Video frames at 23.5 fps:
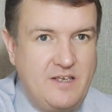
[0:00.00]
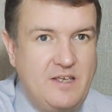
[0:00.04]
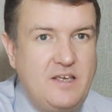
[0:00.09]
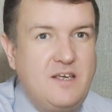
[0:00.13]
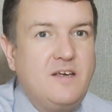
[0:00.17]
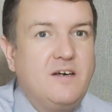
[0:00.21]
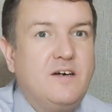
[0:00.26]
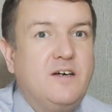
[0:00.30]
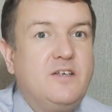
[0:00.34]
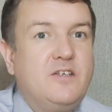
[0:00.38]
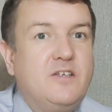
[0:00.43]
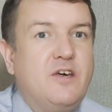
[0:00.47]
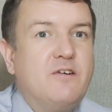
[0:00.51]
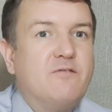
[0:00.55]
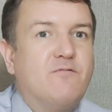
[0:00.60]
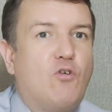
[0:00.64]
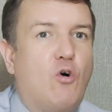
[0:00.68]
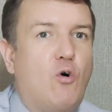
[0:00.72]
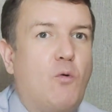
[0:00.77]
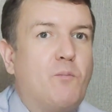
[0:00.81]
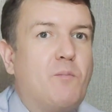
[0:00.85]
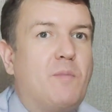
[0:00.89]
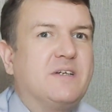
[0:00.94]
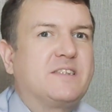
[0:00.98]
и
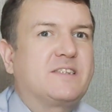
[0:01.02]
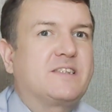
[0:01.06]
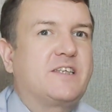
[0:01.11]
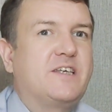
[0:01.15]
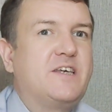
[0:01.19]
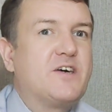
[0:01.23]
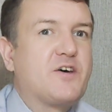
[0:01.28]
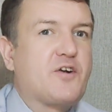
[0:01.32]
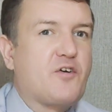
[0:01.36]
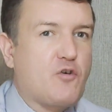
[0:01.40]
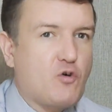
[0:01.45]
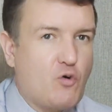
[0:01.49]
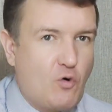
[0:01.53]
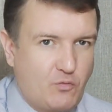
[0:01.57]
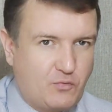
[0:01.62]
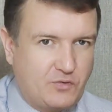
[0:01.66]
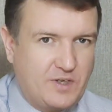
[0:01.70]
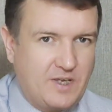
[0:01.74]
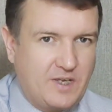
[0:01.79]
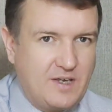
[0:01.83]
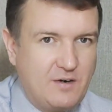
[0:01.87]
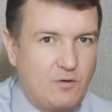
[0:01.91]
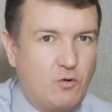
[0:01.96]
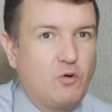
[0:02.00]
его
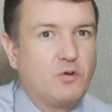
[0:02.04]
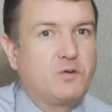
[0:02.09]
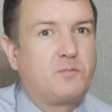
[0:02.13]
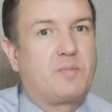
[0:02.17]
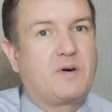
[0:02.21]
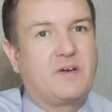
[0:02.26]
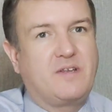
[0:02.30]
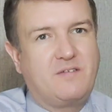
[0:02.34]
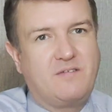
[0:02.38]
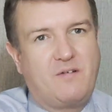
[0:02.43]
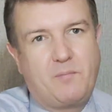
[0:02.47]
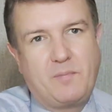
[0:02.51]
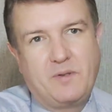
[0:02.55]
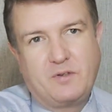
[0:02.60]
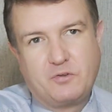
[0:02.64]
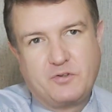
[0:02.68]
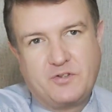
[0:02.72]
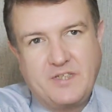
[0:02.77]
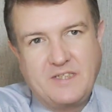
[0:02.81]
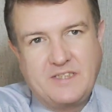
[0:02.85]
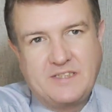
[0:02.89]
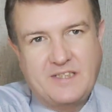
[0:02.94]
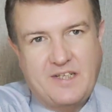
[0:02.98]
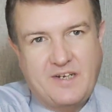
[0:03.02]
маскировки от
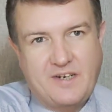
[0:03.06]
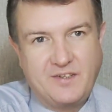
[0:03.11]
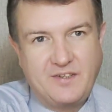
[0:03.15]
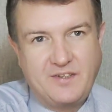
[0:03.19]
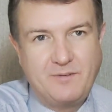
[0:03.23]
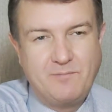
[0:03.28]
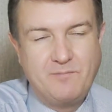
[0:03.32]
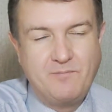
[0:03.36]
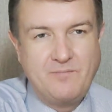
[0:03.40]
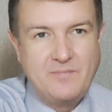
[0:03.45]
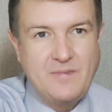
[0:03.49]
противоположной стороны.